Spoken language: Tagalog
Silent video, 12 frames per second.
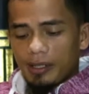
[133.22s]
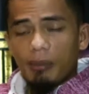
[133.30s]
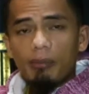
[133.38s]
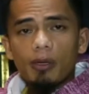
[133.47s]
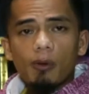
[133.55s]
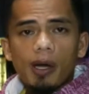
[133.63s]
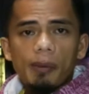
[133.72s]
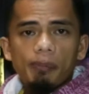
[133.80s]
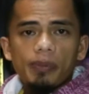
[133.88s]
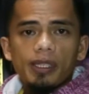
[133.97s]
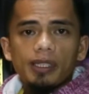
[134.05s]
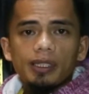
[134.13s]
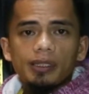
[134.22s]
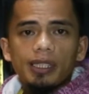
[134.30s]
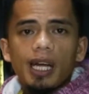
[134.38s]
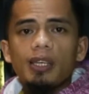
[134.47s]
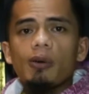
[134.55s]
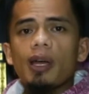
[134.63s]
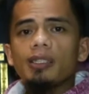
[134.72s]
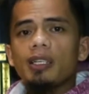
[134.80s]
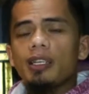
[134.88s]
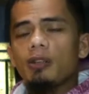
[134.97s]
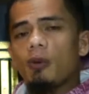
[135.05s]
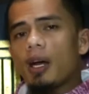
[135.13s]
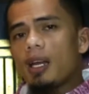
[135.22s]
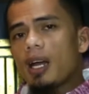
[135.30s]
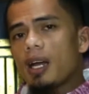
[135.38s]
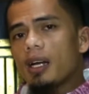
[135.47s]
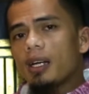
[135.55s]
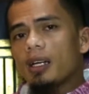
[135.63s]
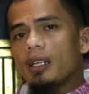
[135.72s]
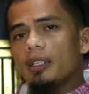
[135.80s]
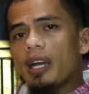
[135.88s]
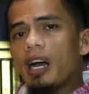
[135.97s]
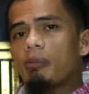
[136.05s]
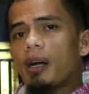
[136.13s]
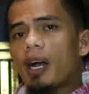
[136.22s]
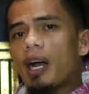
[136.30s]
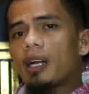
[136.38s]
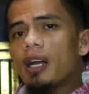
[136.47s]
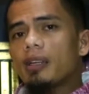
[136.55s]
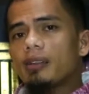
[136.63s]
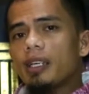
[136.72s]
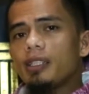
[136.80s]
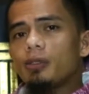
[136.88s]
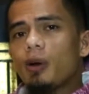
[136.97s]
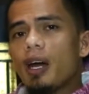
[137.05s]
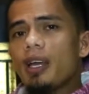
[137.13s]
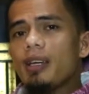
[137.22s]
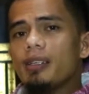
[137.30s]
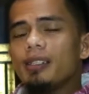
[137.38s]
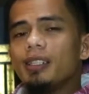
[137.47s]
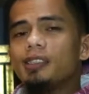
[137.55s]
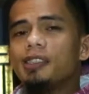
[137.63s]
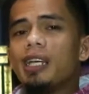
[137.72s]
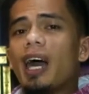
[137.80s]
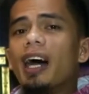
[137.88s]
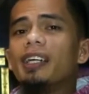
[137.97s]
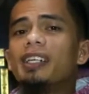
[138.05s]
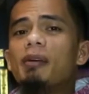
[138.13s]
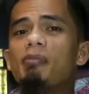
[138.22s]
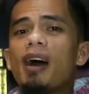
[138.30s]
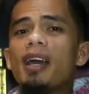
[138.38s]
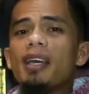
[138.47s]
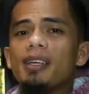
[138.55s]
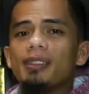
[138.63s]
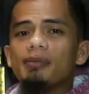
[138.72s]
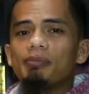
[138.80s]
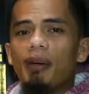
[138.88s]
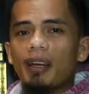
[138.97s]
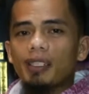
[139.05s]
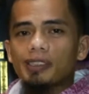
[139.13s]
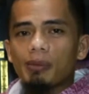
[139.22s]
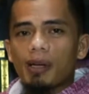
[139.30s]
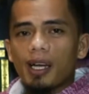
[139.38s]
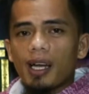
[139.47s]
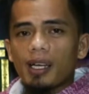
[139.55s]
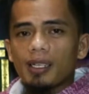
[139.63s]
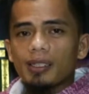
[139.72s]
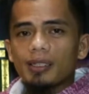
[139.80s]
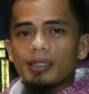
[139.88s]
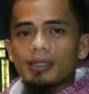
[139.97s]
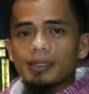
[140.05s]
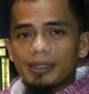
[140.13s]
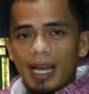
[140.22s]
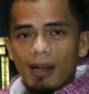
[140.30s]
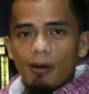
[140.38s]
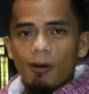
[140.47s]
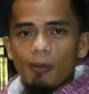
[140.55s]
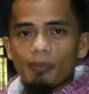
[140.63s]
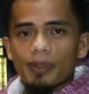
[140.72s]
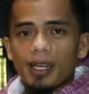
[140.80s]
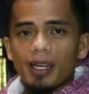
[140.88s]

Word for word: Number one, tayo ay naniniwala na ang mga aklat na ito ay sila ang gabay para sa mga tao